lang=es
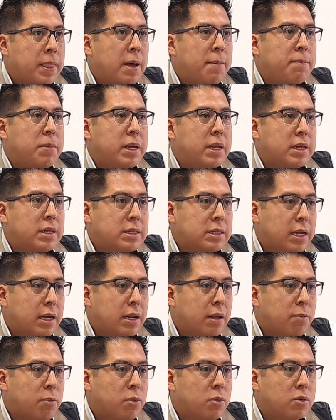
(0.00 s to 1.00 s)
También
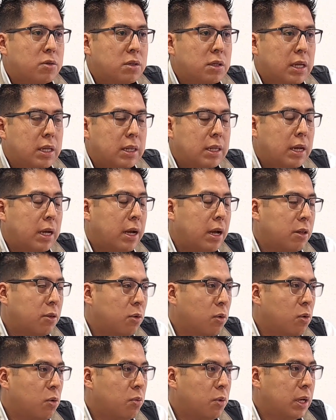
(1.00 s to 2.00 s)
estaremos
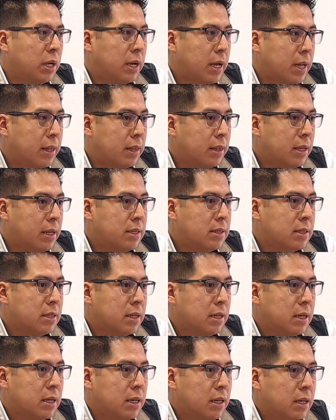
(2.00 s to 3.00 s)
entregando lubricantes
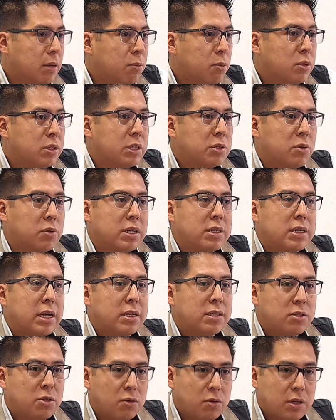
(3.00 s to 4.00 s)
y muchas otras
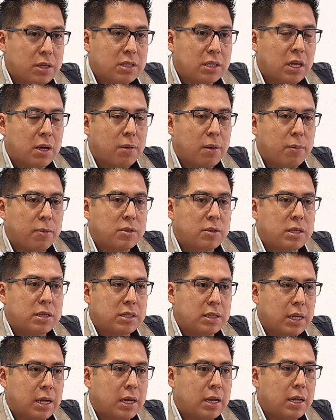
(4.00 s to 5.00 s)
acciones que vamos a
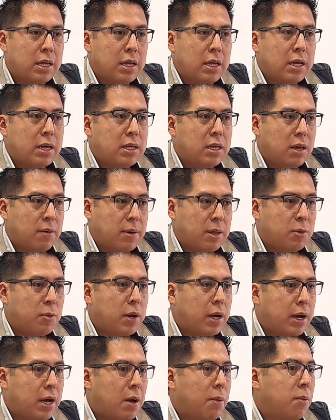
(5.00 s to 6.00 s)
estar
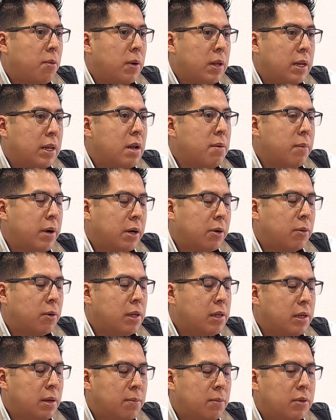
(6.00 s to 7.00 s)
llevando a cabo en el marco
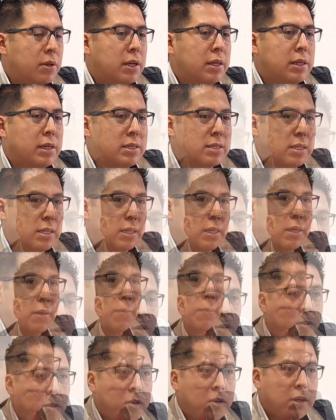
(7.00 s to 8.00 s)
del Día Mundial del SIDA.
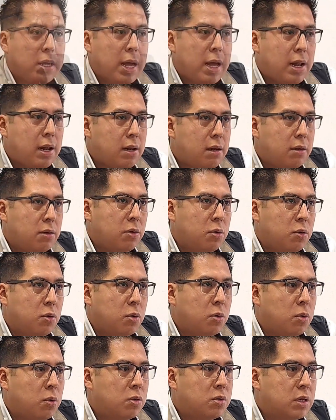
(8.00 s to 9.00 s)
Como tal,
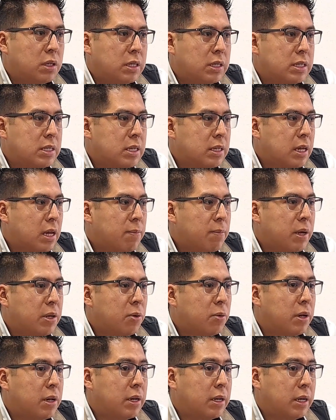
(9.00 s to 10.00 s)
no se necesitan
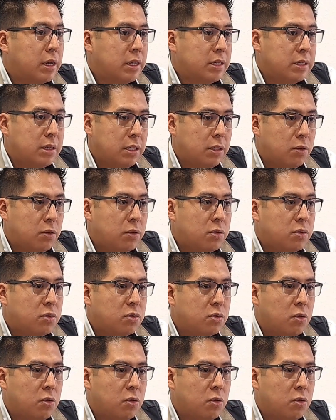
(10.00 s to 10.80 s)
mayores requisitos,